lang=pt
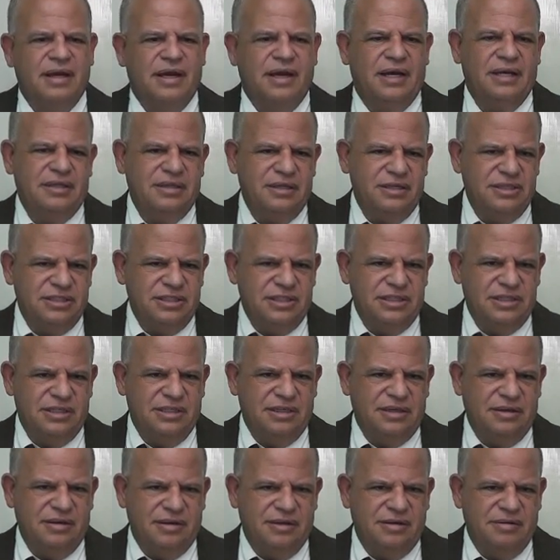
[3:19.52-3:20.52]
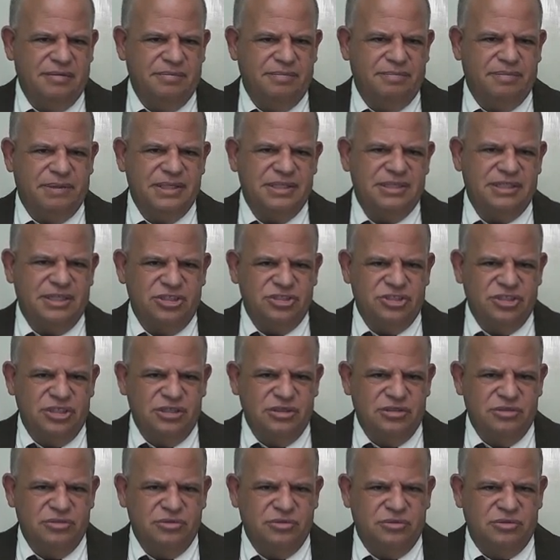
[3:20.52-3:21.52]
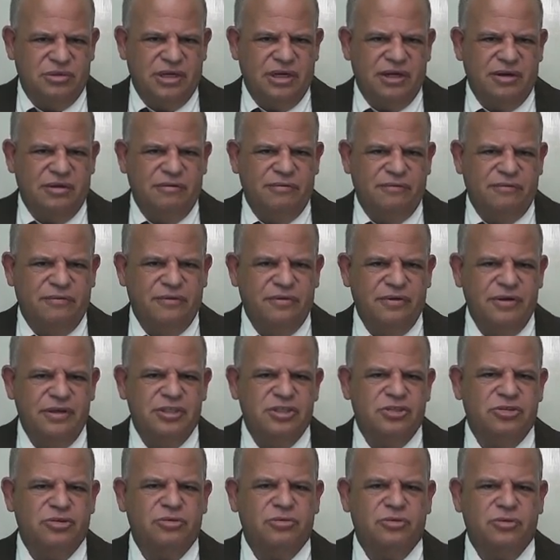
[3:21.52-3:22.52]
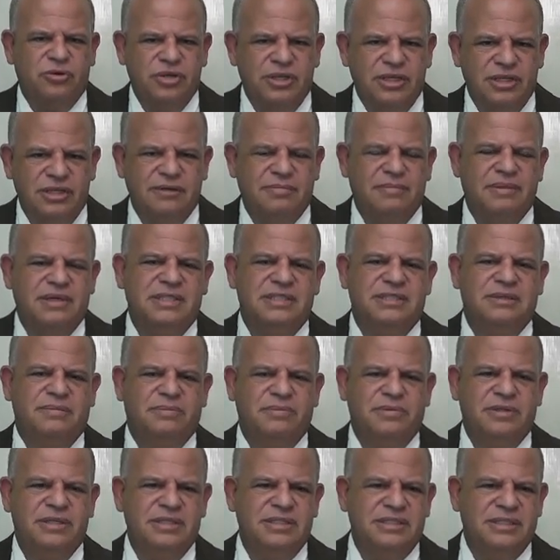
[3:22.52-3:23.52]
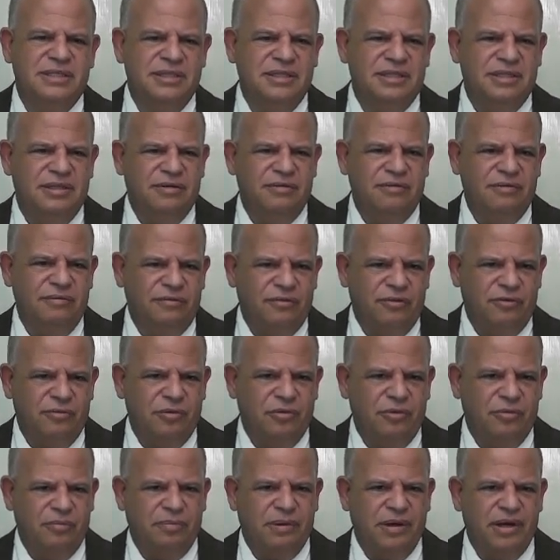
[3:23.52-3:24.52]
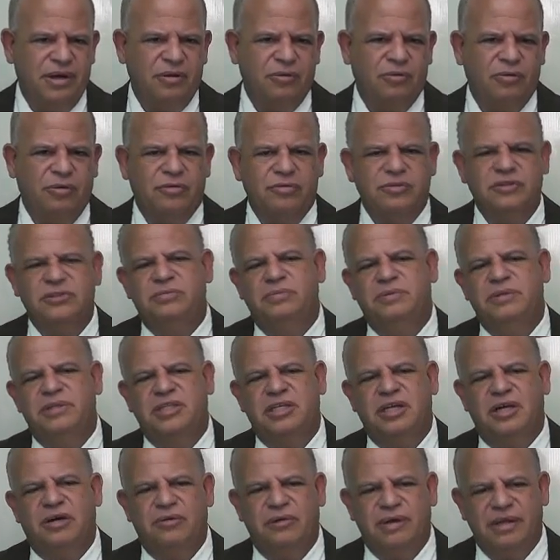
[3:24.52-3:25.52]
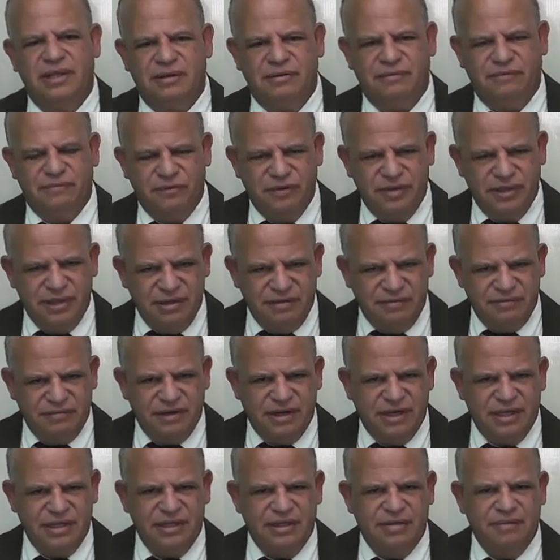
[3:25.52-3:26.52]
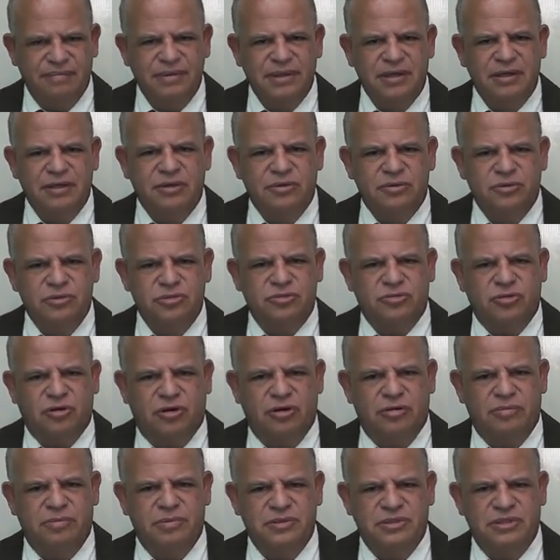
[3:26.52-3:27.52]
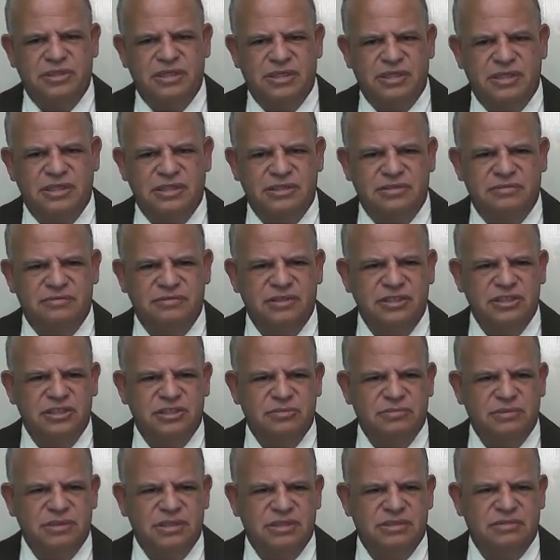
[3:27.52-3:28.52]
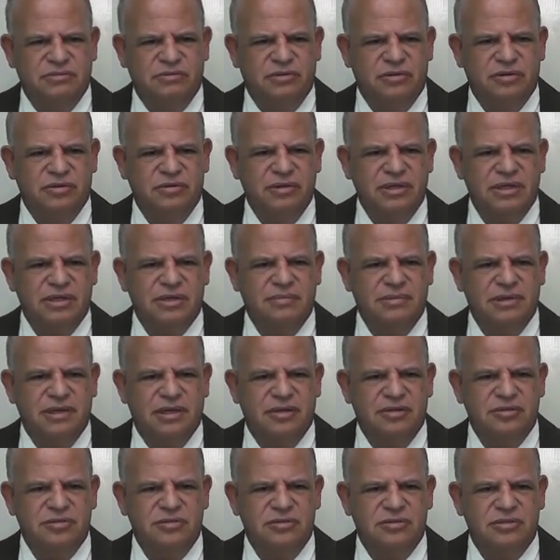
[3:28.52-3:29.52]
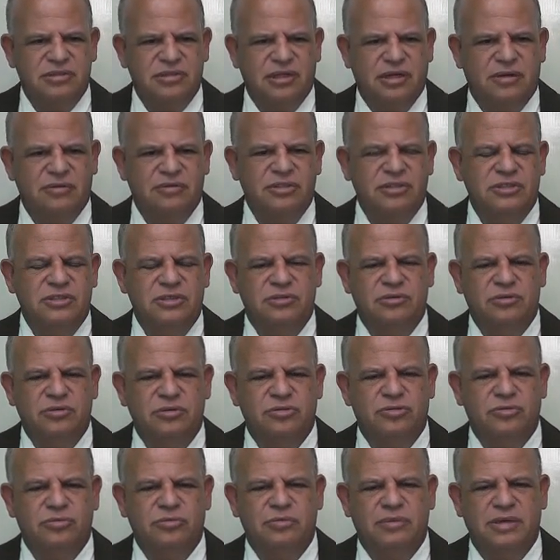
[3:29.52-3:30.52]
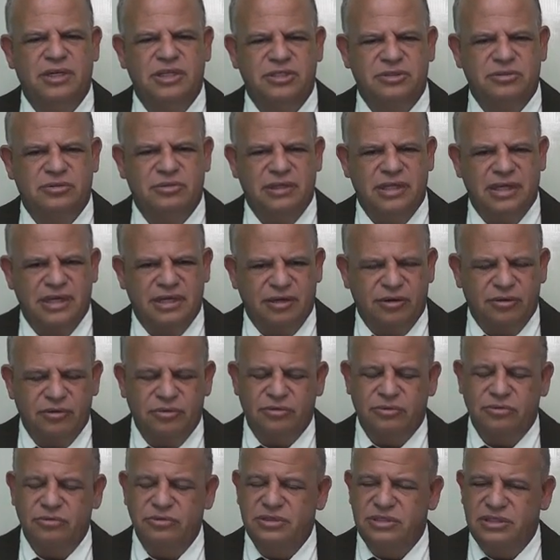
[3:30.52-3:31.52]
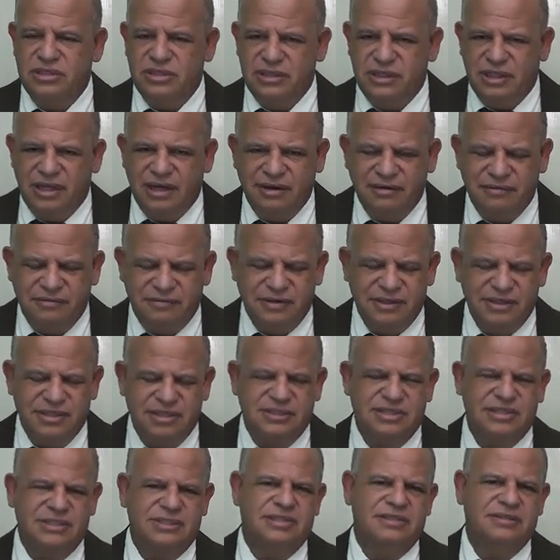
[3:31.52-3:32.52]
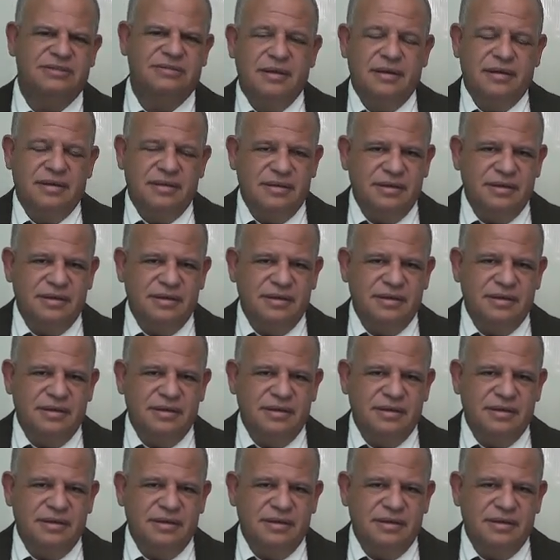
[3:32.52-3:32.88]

A terceira passageira do carro foi socorrida, mas a polícia não informou para qual hospital ela foi levada. Os corpos das vítimas foram encaminhados ao Instituto Médico Legal de Lavras.